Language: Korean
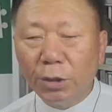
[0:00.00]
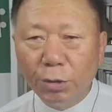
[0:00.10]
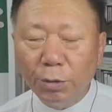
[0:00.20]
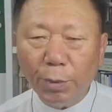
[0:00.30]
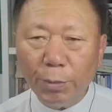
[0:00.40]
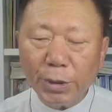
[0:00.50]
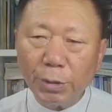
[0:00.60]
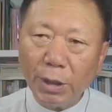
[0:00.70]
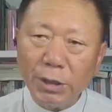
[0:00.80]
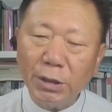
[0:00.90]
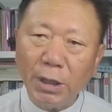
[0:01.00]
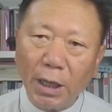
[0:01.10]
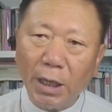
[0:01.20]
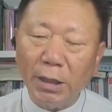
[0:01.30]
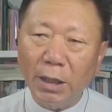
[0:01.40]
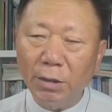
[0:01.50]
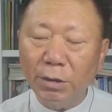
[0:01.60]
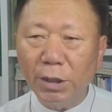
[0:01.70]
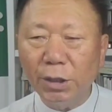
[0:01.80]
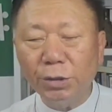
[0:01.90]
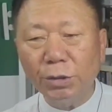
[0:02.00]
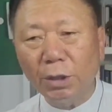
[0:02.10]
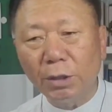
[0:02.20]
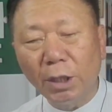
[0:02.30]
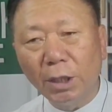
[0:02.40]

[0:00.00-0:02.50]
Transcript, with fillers: 율법에 속한 시대가 아니에요. 예수